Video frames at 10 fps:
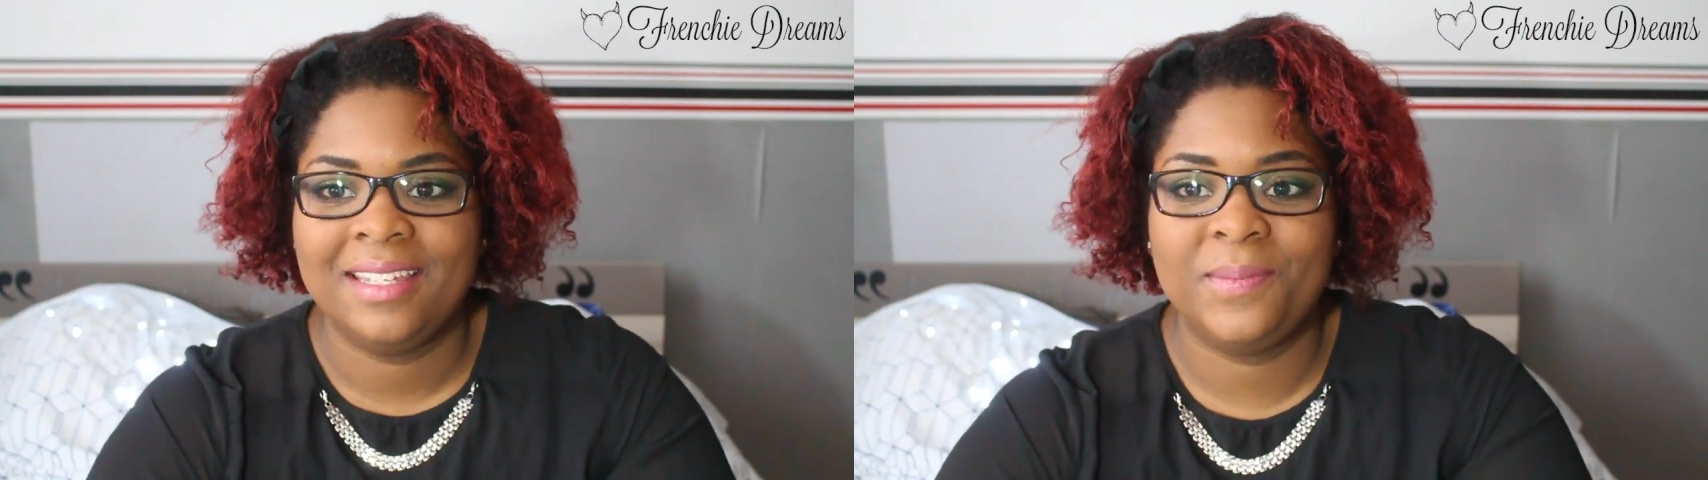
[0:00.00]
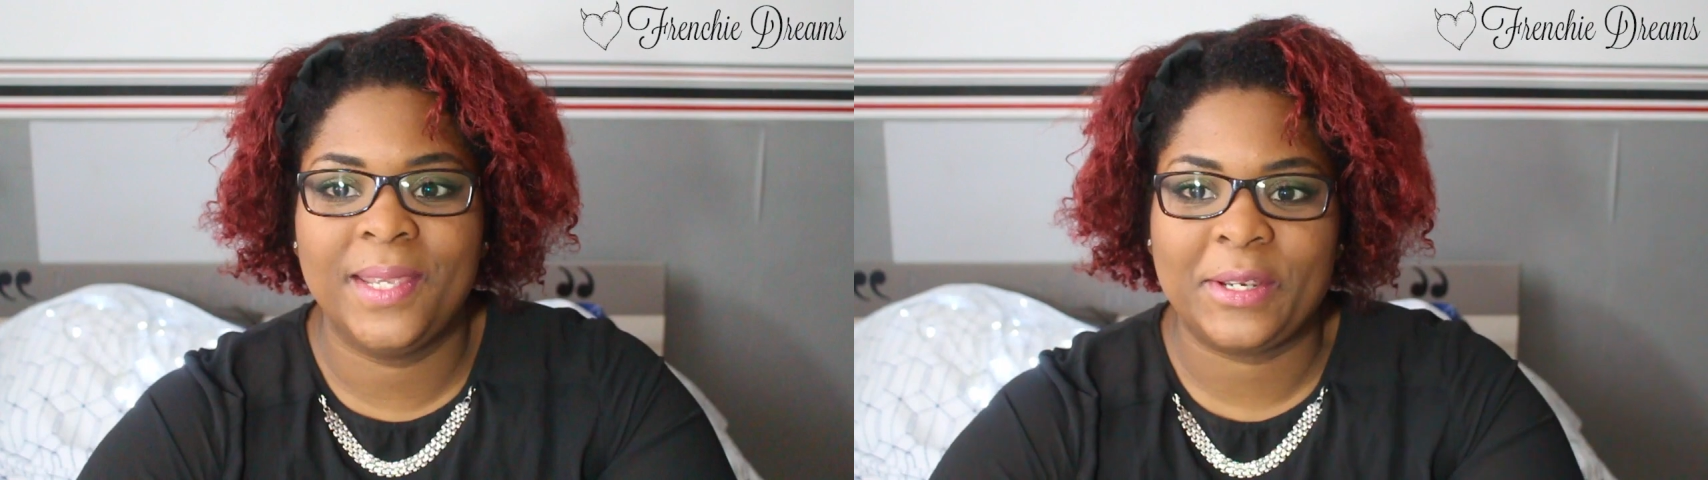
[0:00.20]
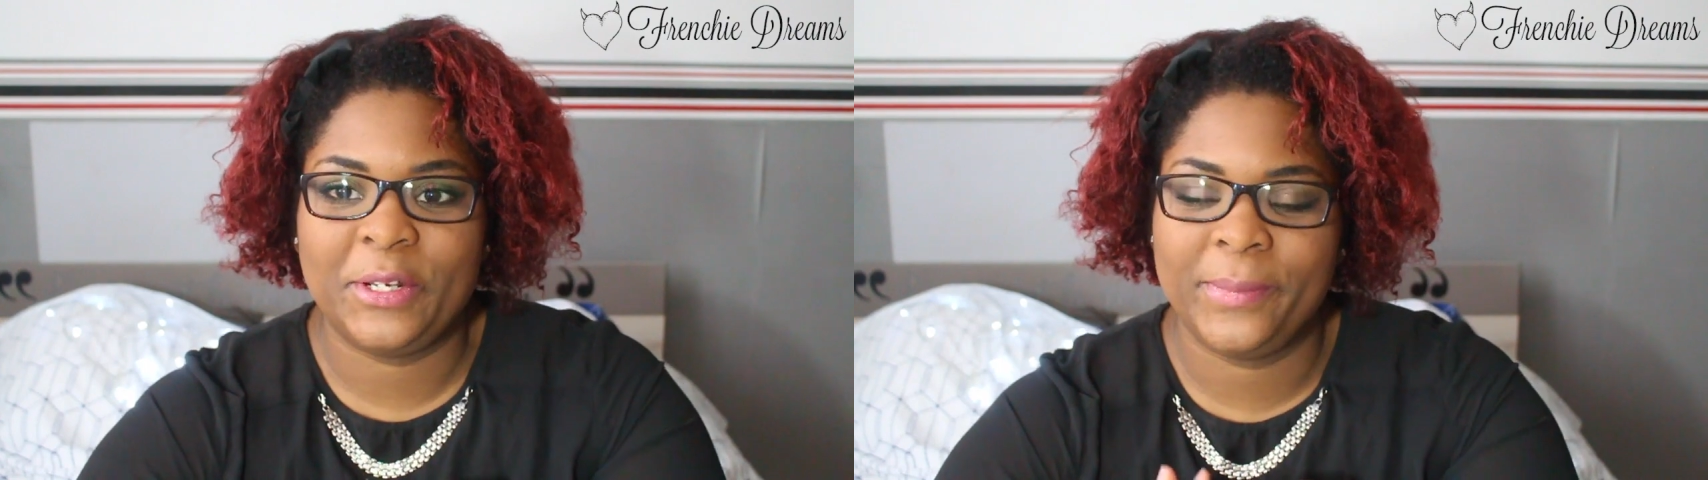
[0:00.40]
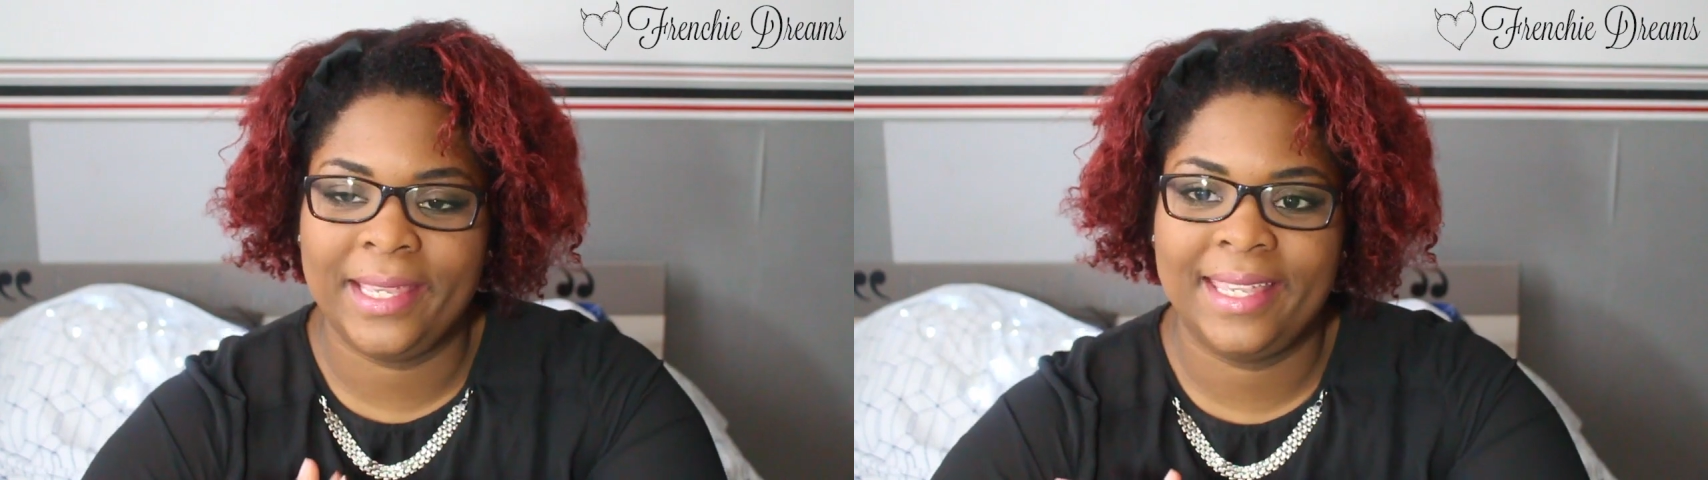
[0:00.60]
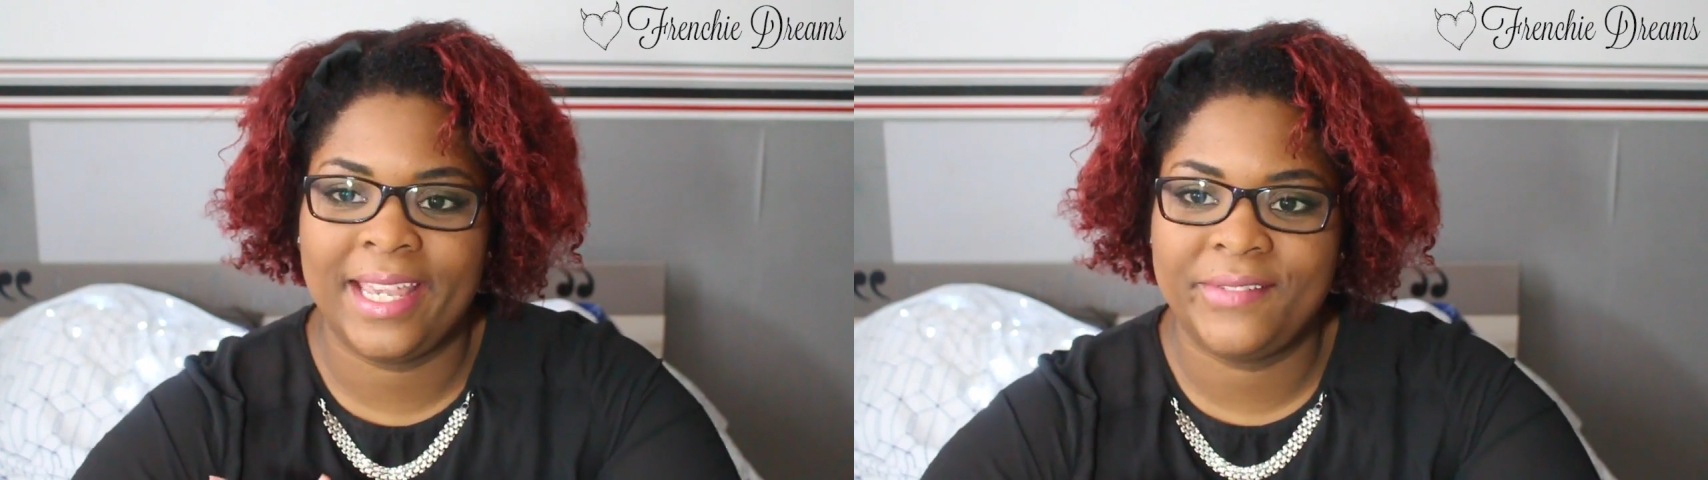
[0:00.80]
j'espère que le
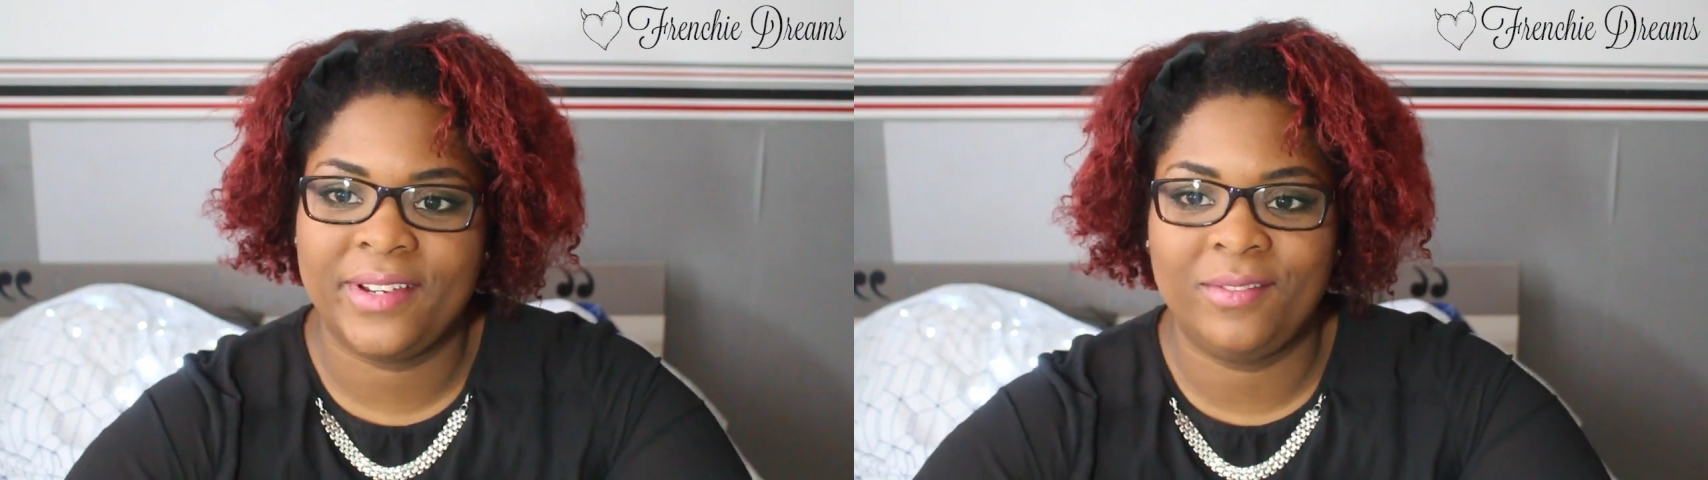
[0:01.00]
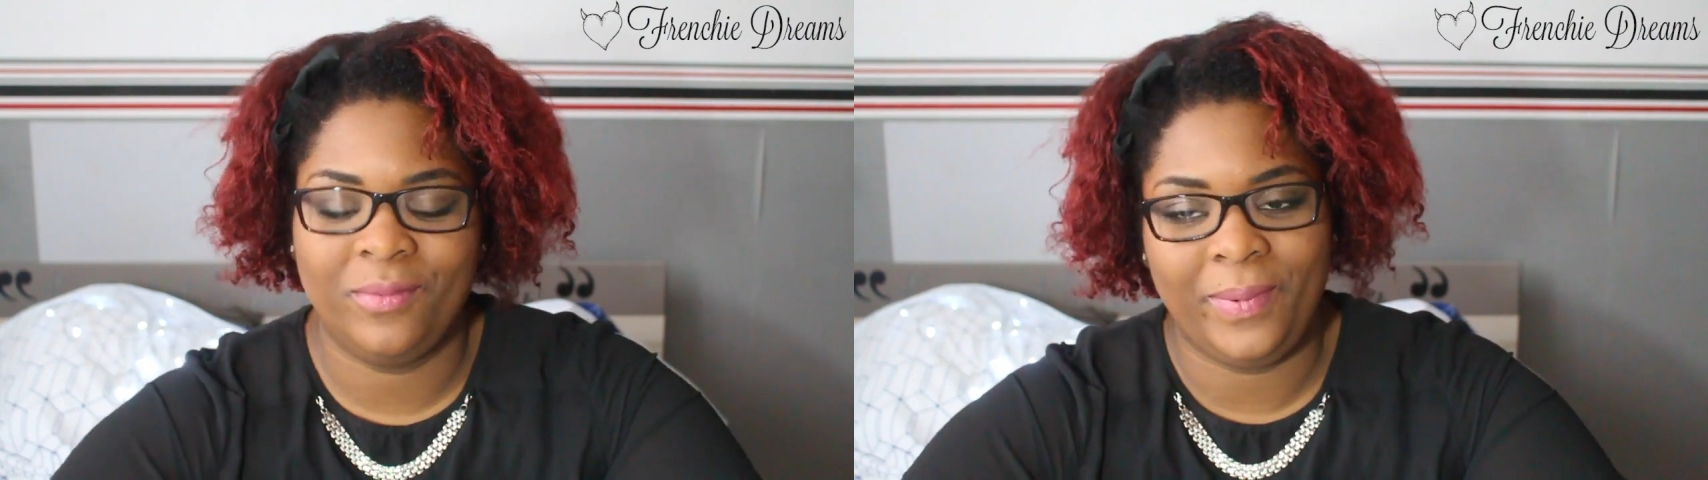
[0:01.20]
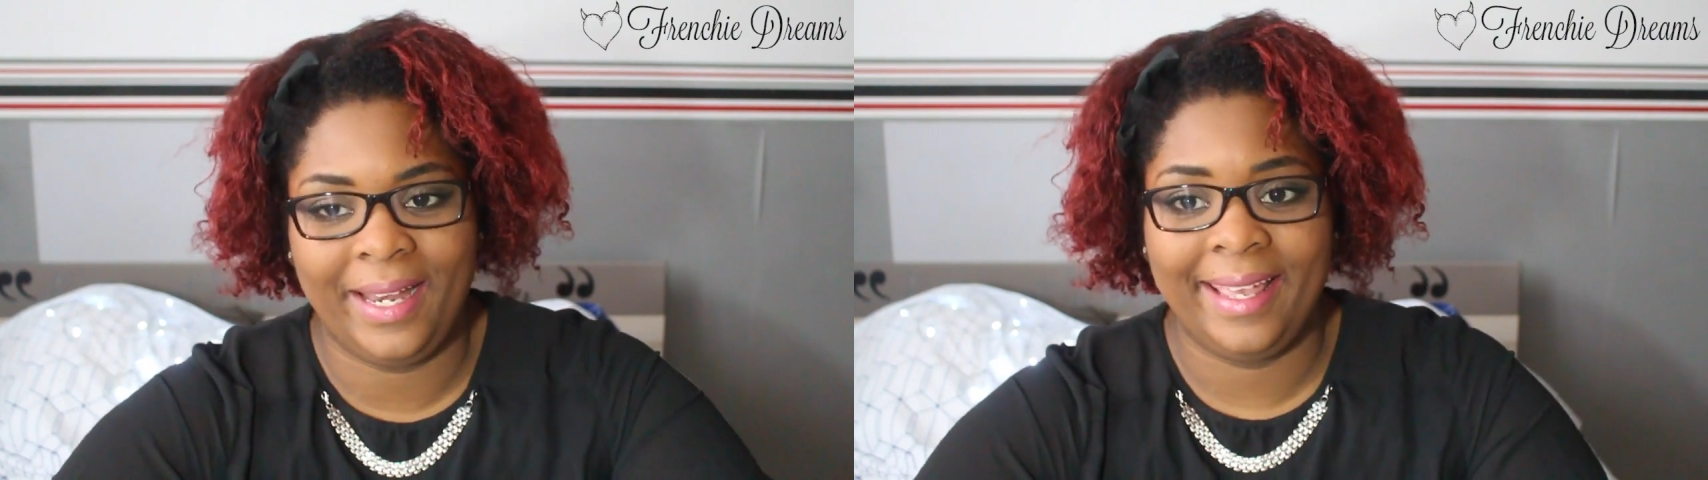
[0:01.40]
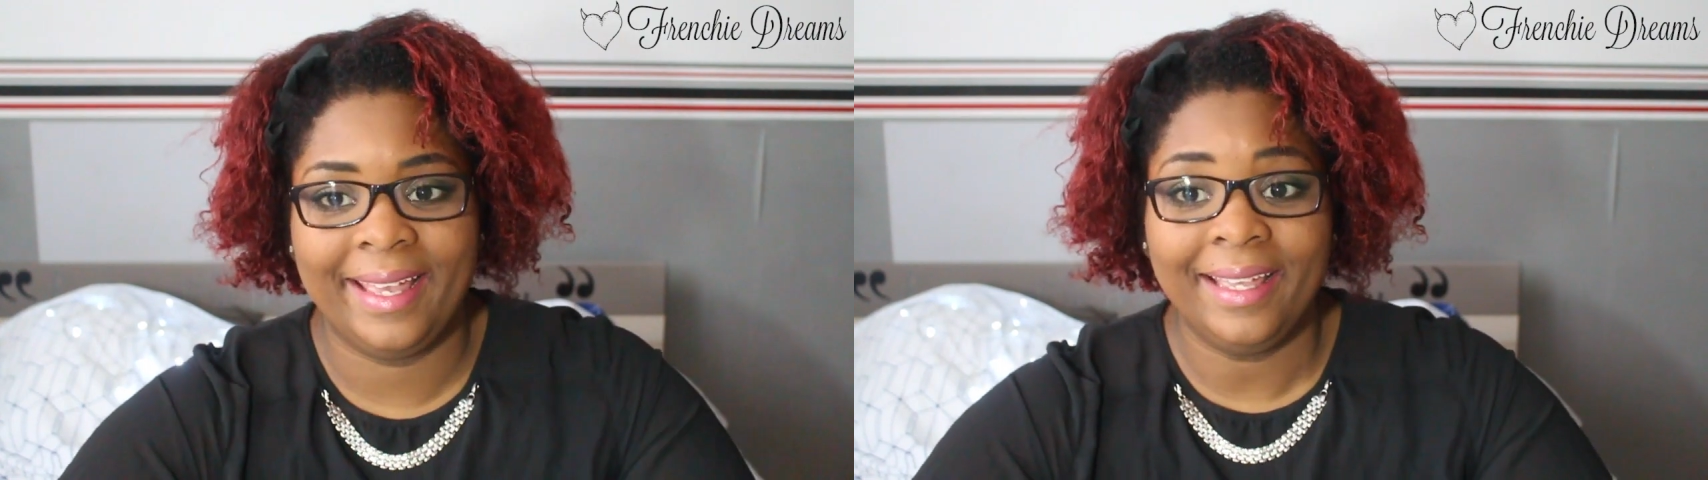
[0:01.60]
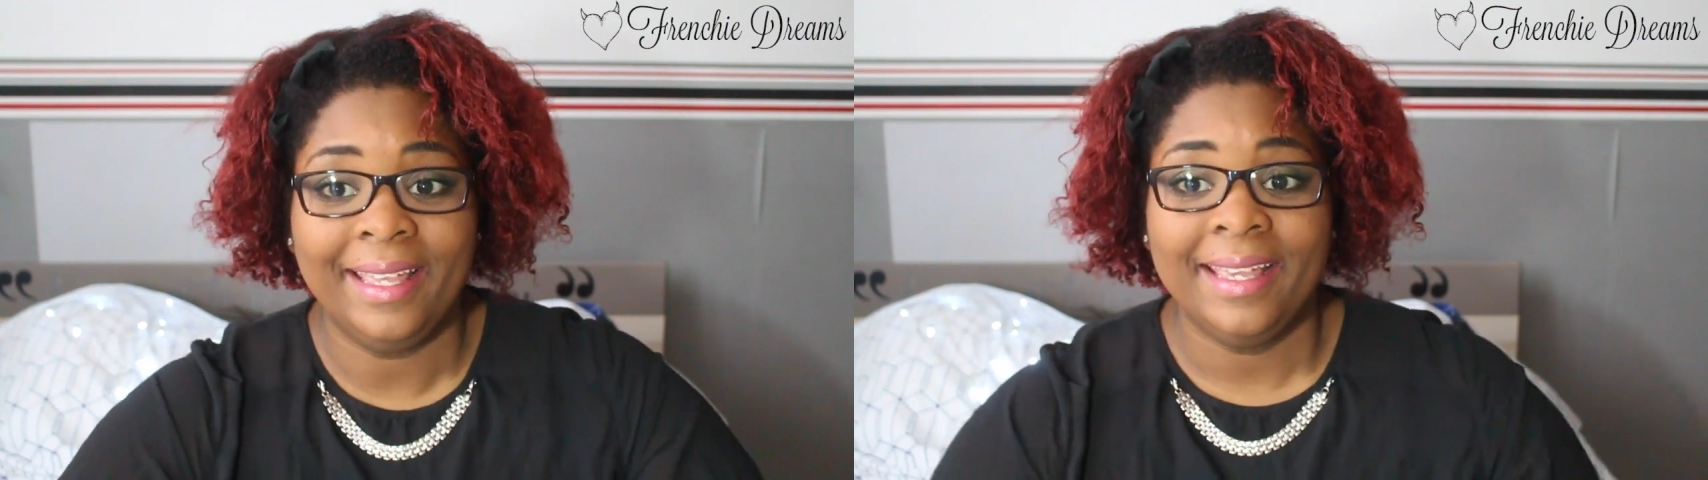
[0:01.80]
maquillage va vous plaire.